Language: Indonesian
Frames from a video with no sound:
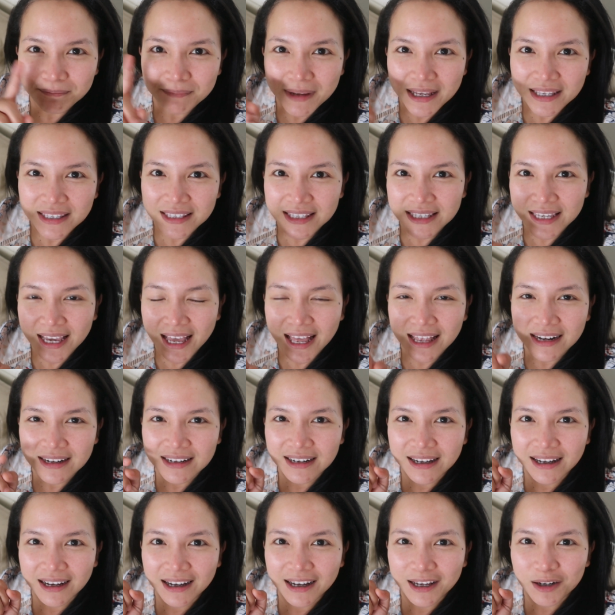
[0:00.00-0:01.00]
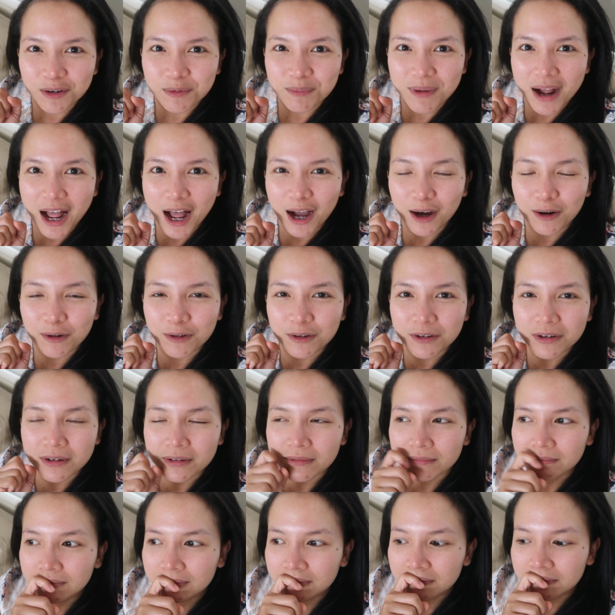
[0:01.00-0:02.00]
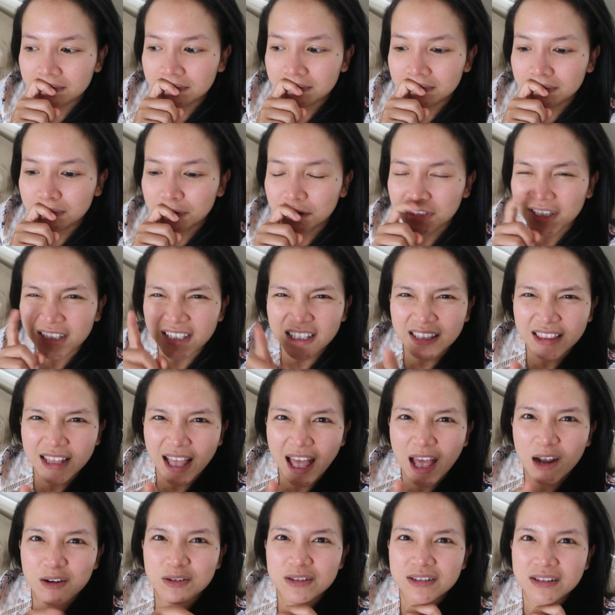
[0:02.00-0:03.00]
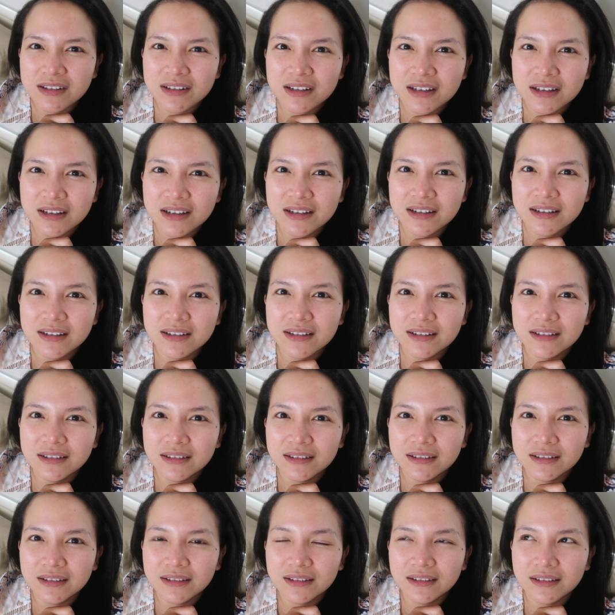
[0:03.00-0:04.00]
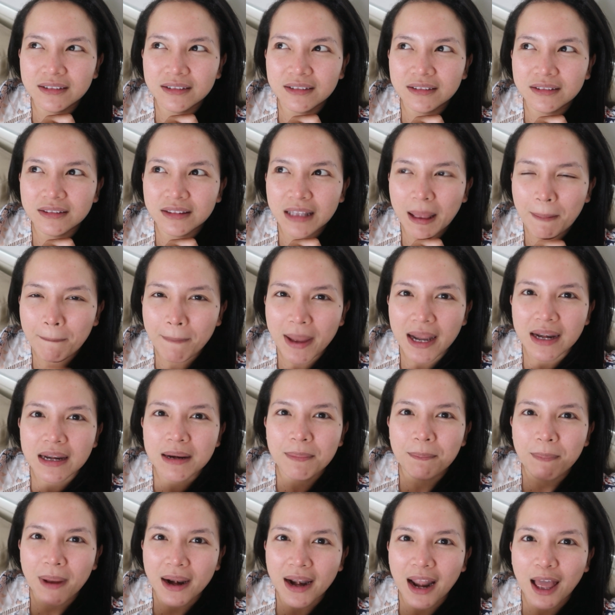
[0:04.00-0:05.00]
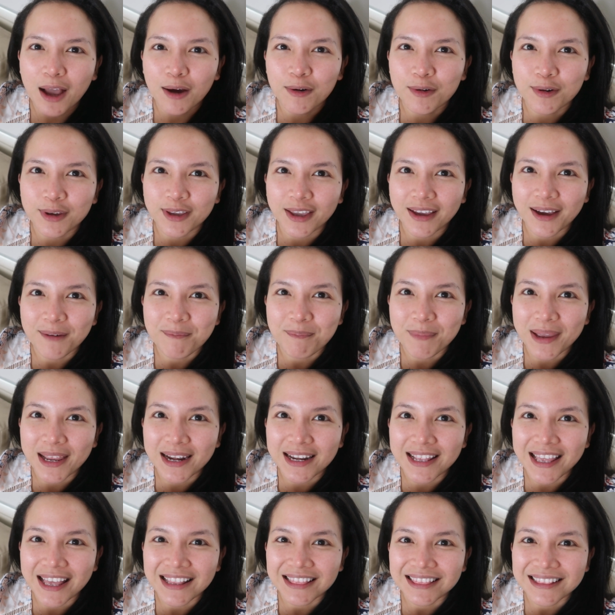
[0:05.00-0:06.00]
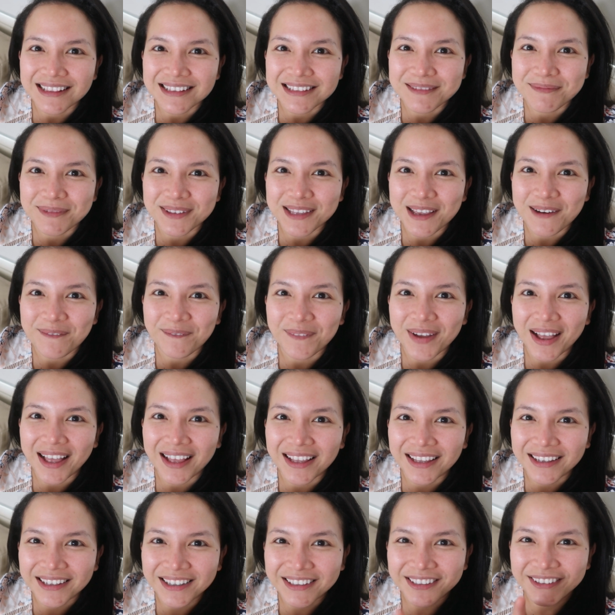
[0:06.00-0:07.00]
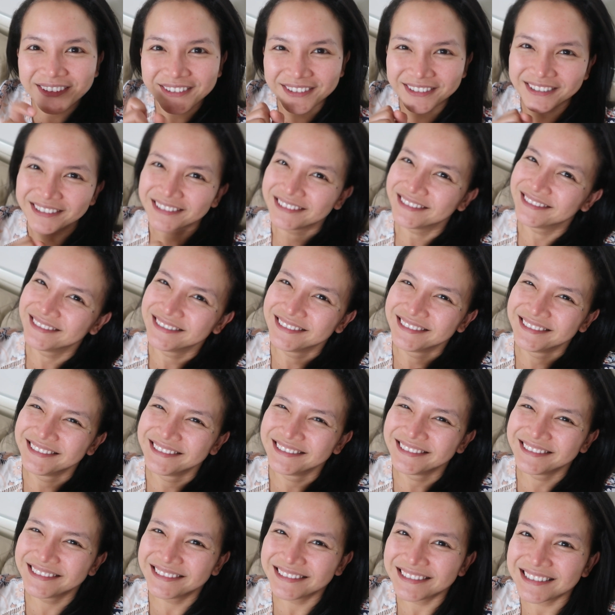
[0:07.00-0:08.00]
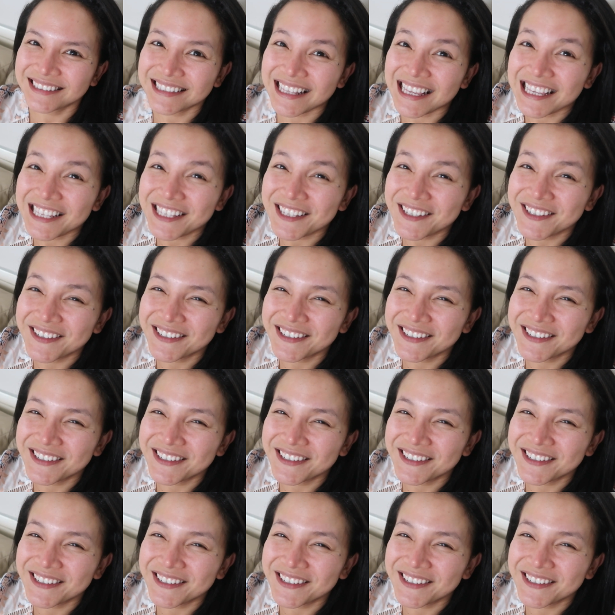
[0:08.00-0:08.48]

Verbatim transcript: bagian uh, rumah aku. Mungkin kita harus ke taman depan aku ya. Pengen lihat seperti apa? Yuk. Stay